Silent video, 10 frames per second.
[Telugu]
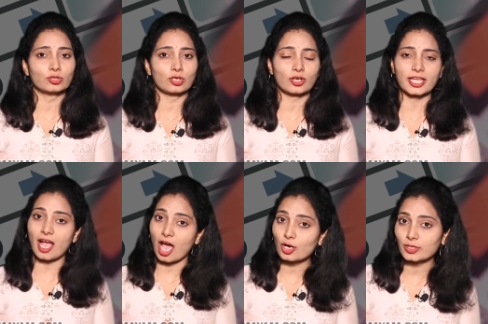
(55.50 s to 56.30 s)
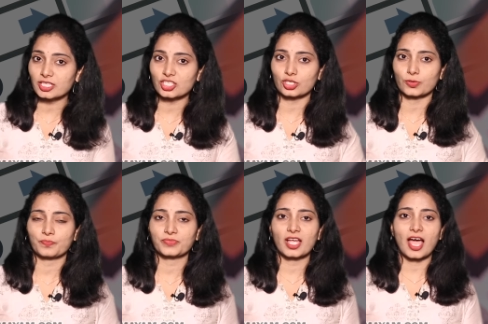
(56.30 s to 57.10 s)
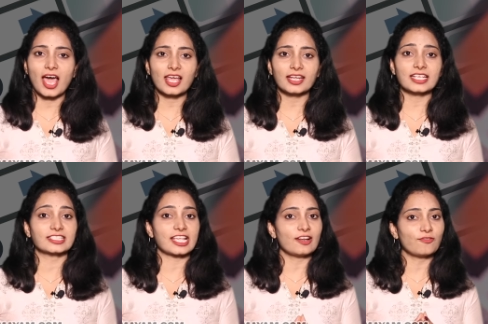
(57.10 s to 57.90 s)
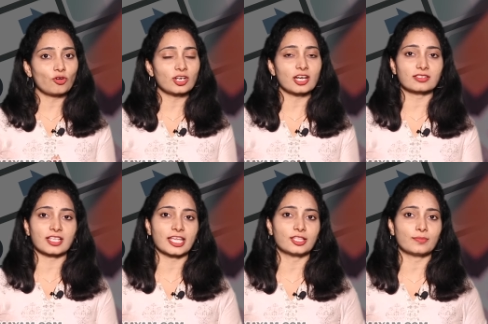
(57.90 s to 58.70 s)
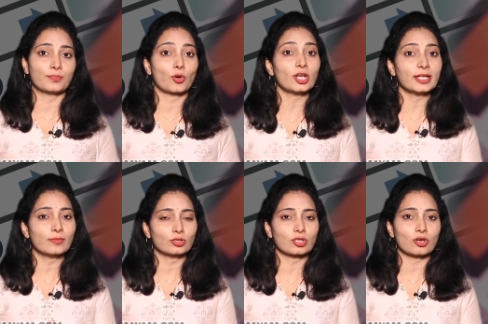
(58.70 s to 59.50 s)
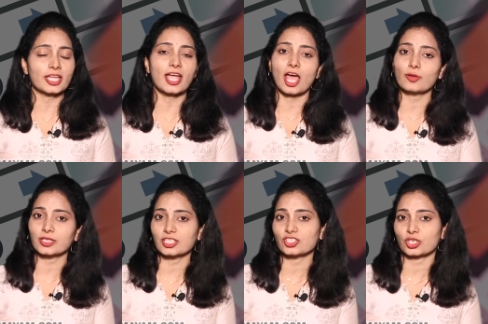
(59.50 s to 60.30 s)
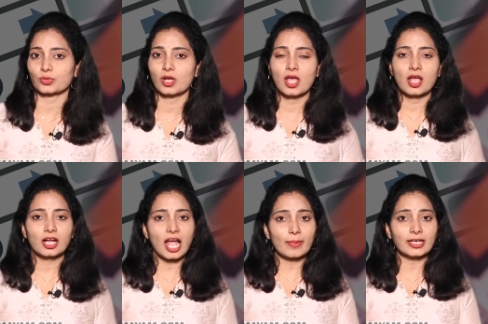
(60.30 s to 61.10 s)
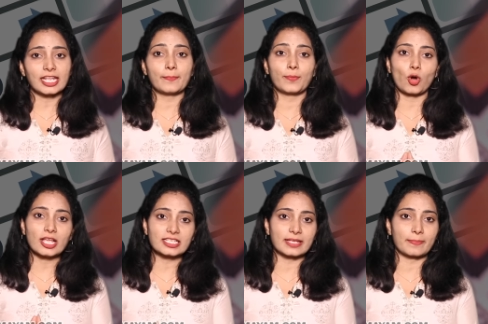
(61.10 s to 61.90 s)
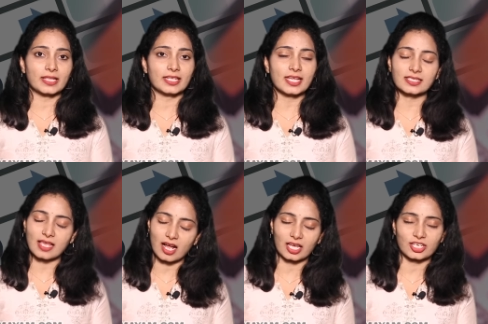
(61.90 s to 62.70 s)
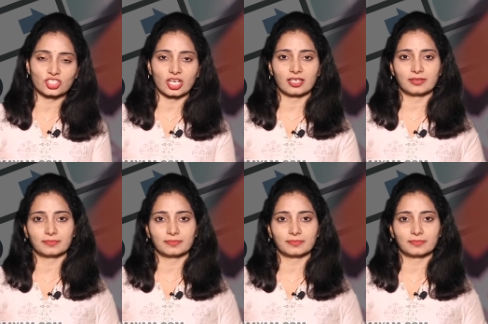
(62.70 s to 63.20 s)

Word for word: బూత్లోకి అనుమతించరు అలాగే సెల్ ఫోన్లను సైతం పోలింగ్ బూత్లోకి అనుమతించరు కాబట్టి పోలింగ్ సిబ్బందికి సహకరించాలి